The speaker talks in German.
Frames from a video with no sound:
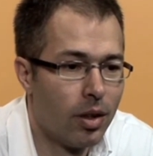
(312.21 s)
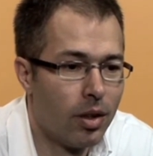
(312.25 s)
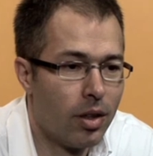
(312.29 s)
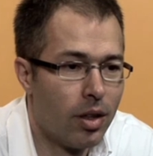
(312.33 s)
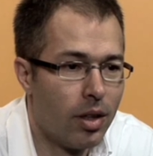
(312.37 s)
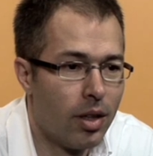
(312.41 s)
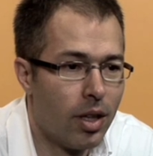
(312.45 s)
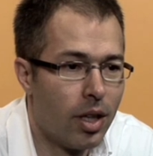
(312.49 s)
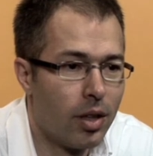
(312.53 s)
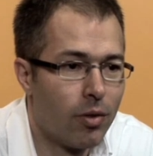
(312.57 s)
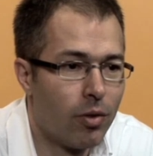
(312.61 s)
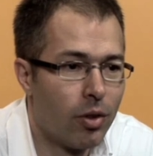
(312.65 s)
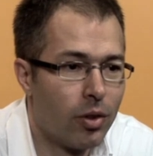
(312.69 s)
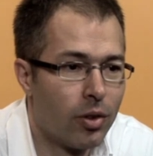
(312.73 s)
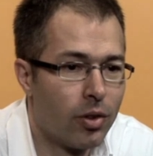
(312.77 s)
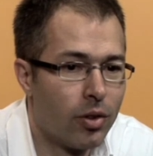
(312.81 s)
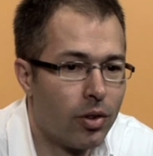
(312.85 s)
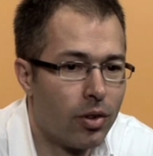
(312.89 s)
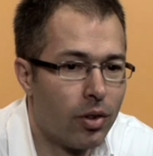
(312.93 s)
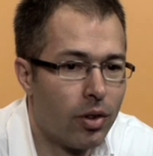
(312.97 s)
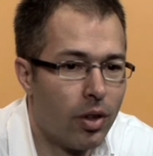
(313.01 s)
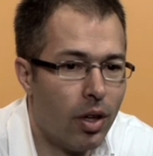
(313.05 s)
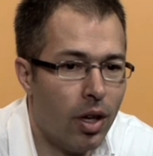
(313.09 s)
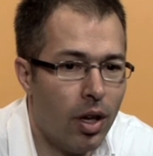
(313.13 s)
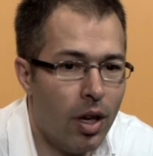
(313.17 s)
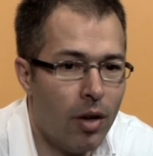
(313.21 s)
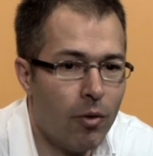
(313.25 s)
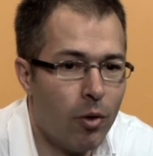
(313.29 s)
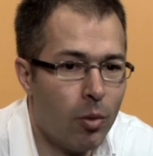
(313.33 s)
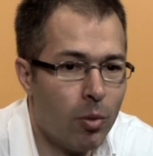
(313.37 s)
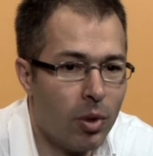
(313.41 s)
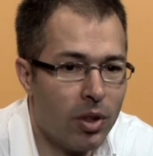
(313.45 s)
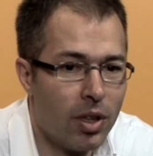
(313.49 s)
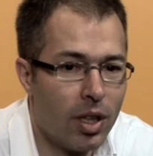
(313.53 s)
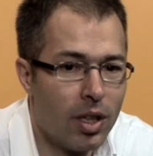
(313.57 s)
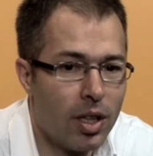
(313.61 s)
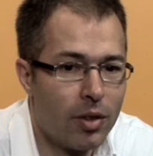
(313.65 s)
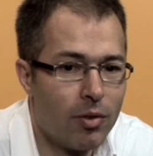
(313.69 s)
in etwas wenn
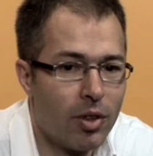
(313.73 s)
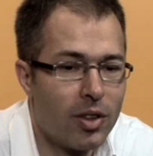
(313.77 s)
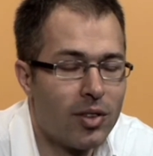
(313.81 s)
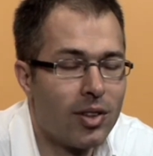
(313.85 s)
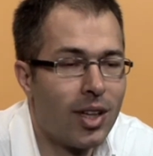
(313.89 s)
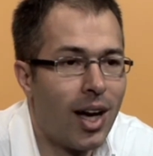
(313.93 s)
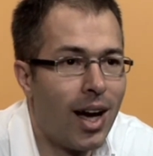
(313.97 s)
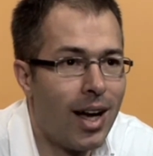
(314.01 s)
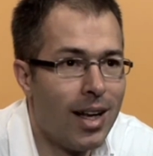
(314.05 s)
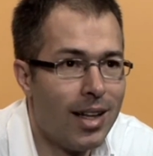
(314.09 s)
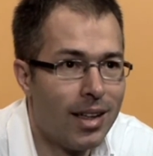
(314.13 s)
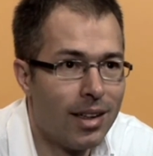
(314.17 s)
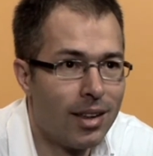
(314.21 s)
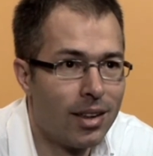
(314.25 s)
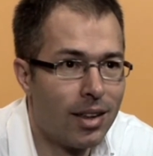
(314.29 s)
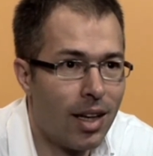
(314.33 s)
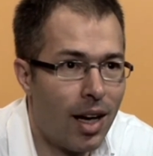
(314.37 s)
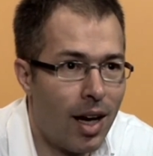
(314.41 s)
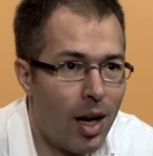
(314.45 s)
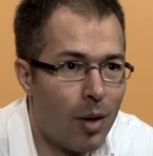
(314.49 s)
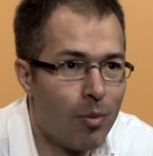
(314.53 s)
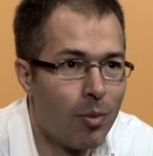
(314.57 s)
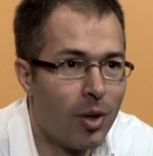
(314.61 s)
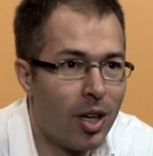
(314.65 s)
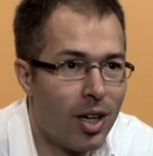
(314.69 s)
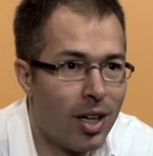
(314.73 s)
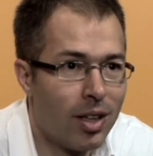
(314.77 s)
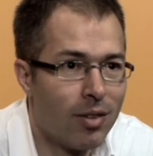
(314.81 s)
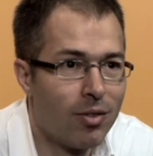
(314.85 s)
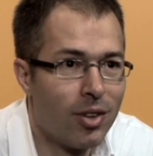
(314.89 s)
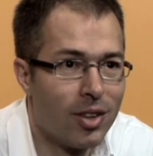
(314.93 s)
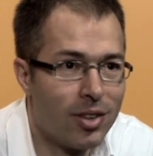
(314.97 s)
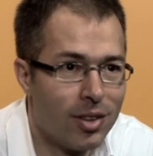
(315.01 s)
man dann etwas teilhaben kann,